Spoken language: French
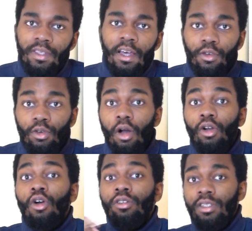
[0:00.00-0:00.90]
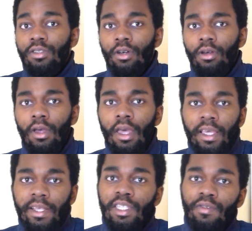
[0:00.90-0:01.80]
bizarre qu'en grandissant,
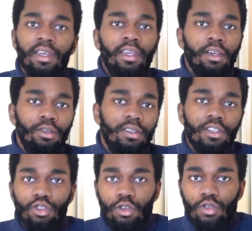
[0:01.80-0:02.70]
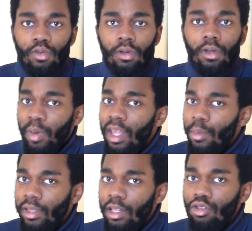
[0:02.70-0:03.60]
qu'est-ce qu'il va écrire dans ses chansons Pas
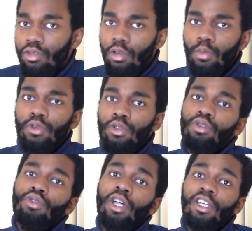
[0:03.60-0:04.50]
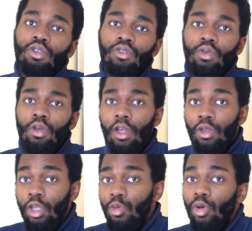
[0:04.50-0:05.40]
n'importe quelle chanson, en plus, euh, dans la chanson
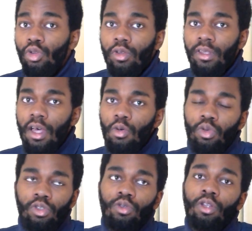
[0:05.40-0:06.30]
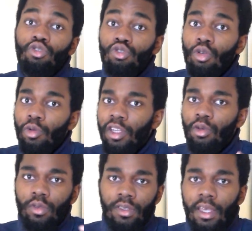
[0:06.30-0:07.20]
Note pour trop tard, où il donne justement des
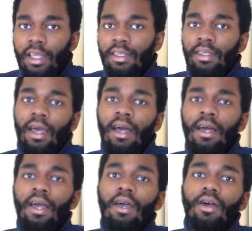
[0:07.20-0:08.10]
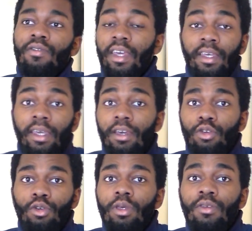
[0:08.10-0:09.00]
conseils, etc. Il va écrire
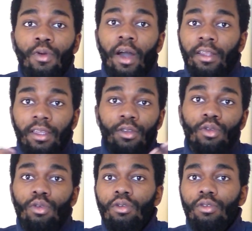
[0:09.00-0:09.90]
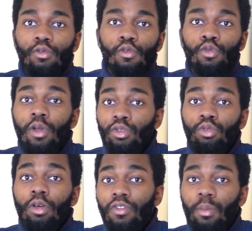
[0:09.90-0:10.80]
qu'il faut arrêter de vouloir
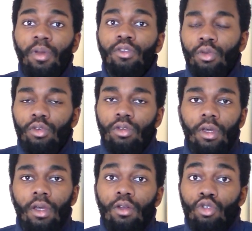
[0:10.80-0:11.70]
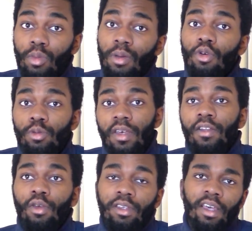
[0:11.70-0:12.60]
tout le temps faire plein de trucs. Lui-même,
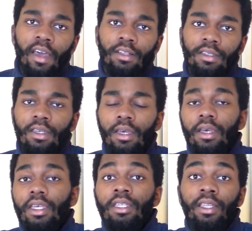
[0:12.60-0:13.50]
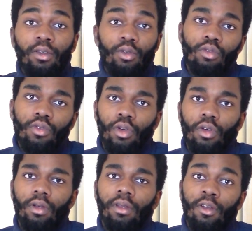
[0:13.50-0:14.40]
observateur extraverti, il
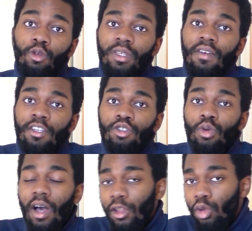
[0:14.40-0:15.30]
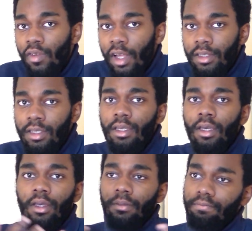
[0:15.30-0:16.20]
découvre l'observation introvertie,
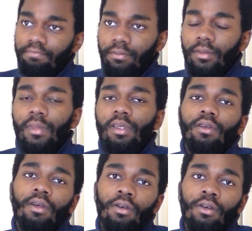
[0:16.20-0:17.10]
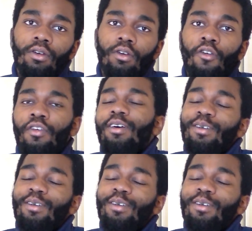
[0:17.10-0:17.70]
euh, enfin,